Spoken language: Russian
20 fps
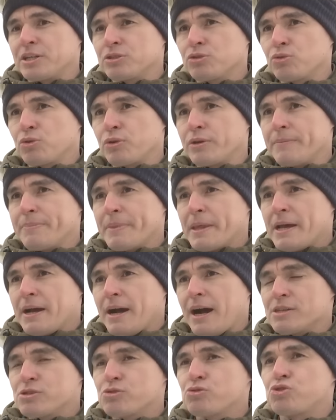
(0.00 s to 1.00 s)
которые
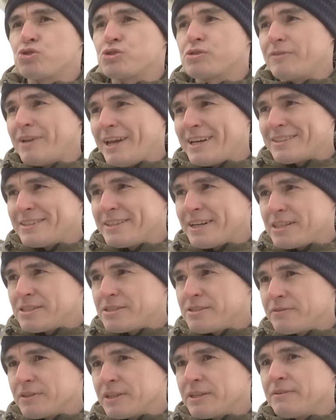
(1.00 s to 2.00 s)
осуществляют
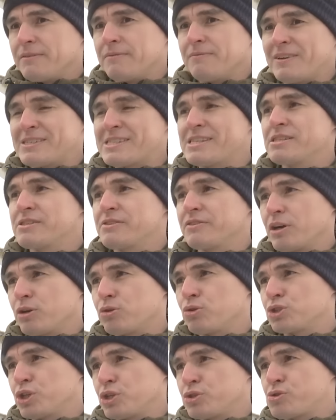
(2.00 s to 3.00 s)
негативное воздействие на
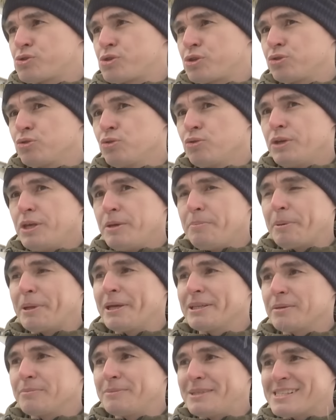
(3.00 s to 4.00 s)
окружающую среду и
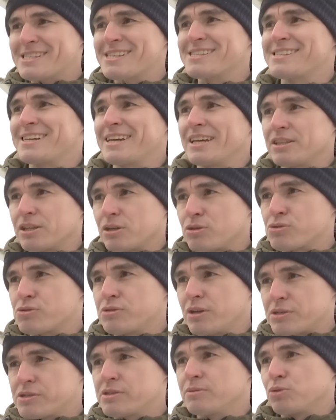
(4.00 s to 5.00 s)
при этом не состоят на
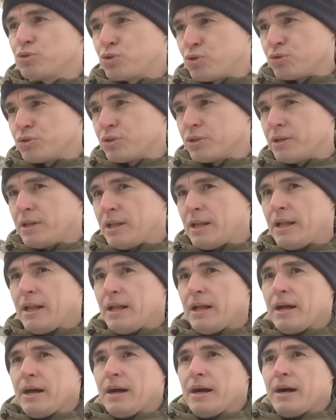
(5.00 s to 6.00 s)
государственном учете.
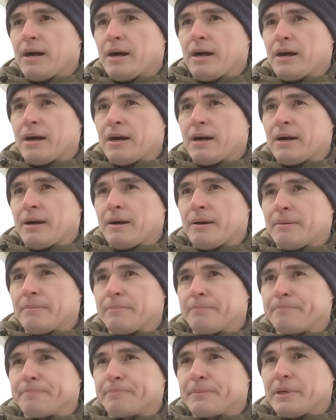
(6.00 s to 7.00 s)

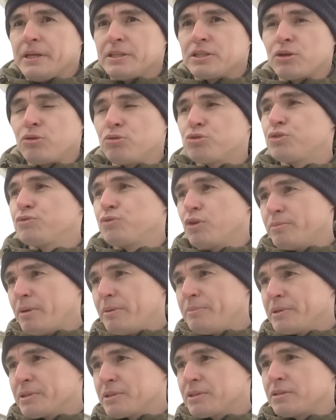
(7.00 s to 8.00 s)
Это ключевой
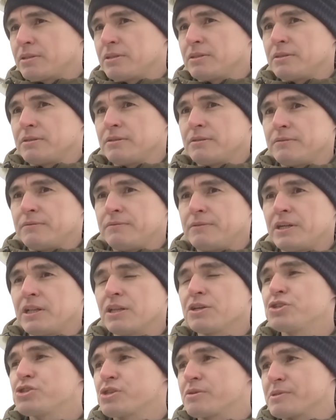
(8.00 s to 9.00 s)
момент в
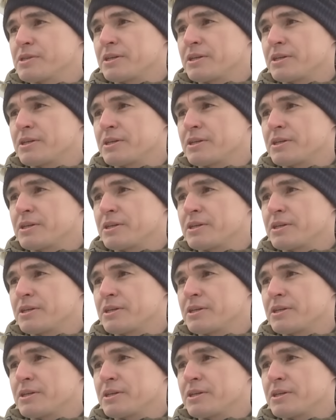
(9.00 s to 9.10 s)
экологическом